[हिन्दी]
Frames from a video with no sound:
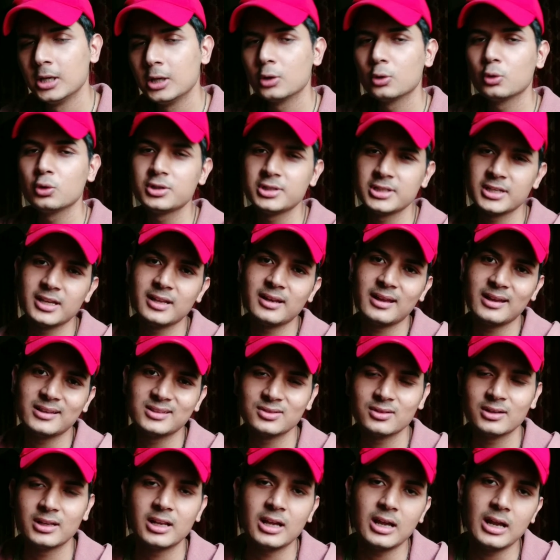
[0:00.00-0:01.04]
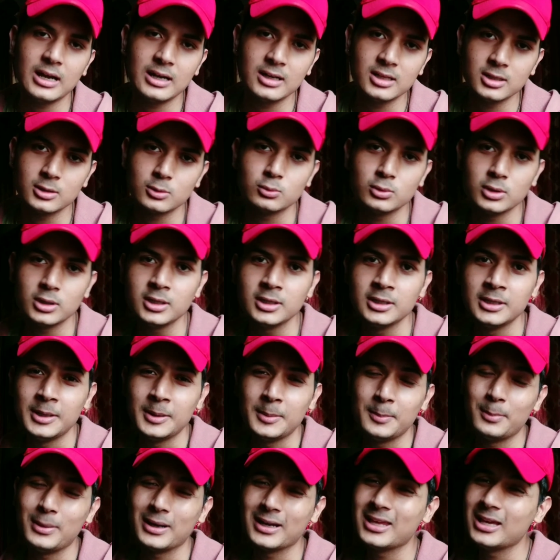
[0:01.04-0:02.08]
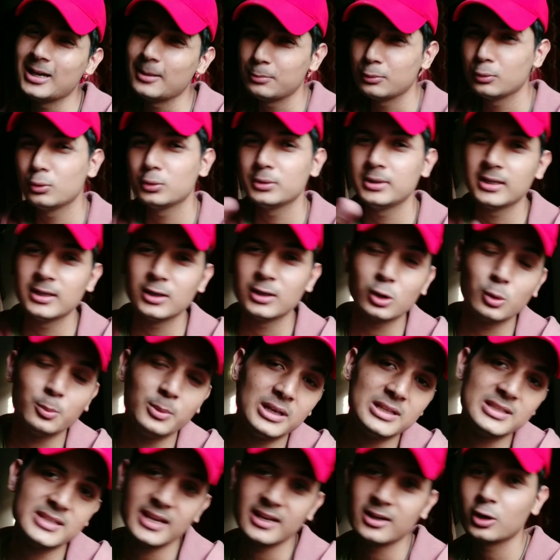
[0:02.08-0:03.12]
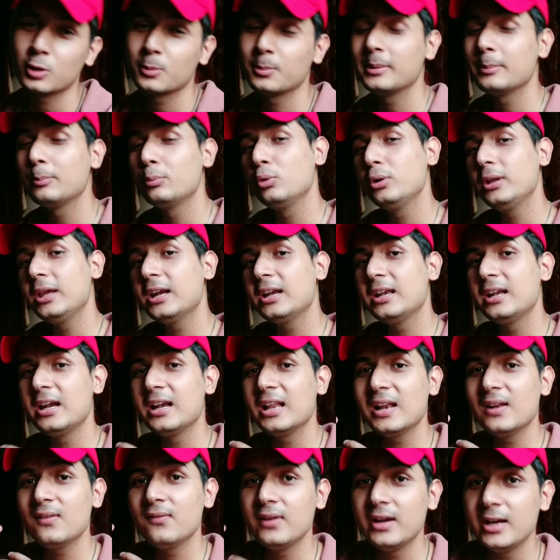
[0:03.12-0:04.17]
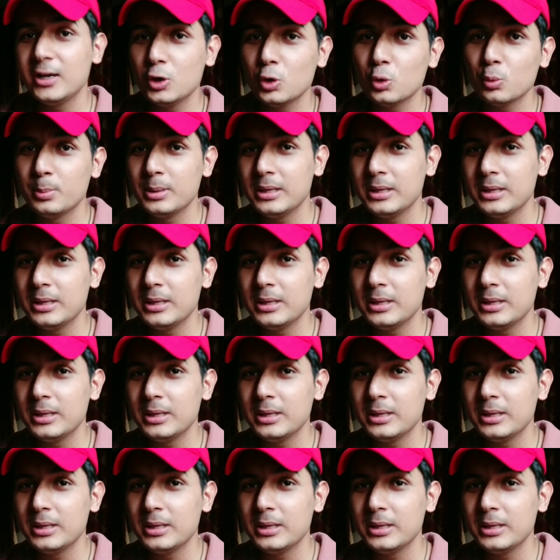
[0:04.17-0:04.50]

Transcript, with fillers: कुछ चिकन एग्स वगैरह ऐड करूंगा बाकी आप लोगों को देखने को मिल जाएगा और मैं पूरी एक डिटेल वीडियो